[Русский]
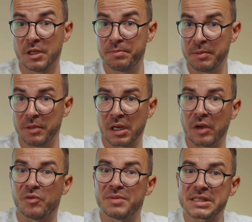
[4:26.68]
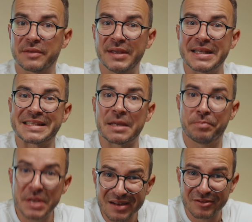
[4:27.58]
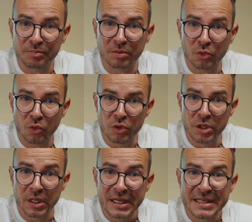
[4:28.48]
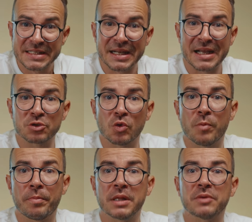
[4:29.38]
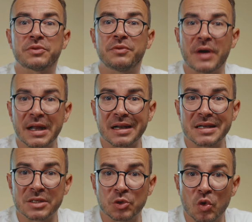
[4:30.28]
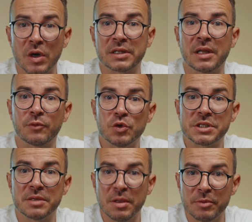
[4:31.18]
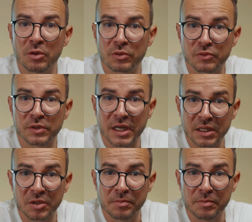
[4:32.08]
Например, в Москве за первое полугодие сразу упало в два раза до 1,7 миллионов квадратных